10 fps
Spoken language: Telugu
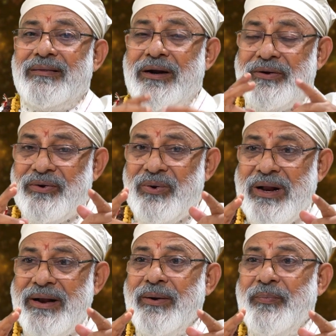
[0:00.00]

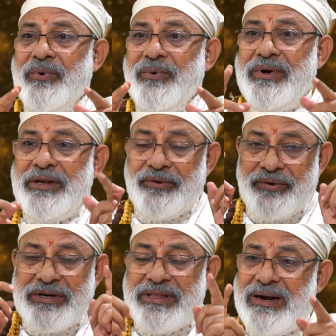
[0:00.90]
తట్టుకోలేనప్పుడు ఈ
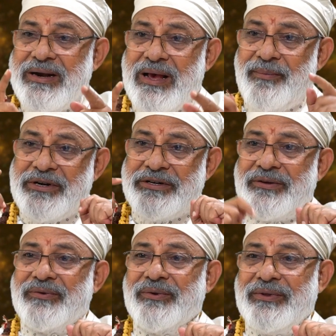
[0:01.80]
దృష్టి దాన్ని డ్యామేజ్
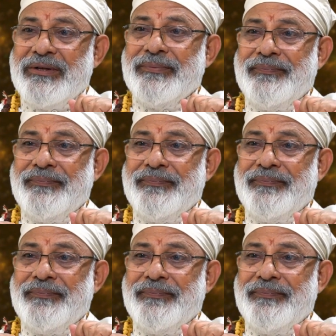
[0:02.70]
చేస్తుంది